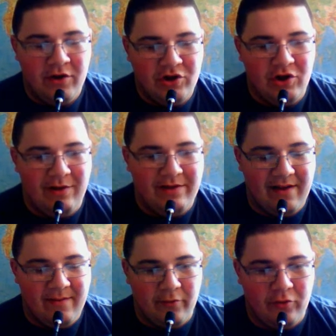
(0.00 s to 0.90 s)
Szczególnie
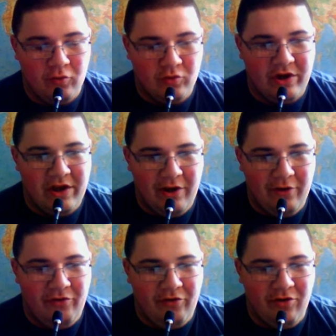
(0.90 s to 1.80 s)
transport dużej
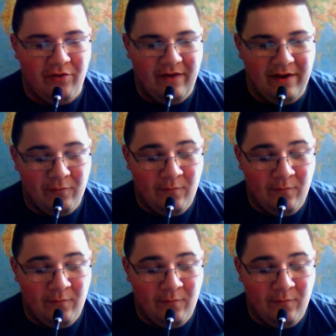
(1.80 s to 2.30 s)
ilości towaru.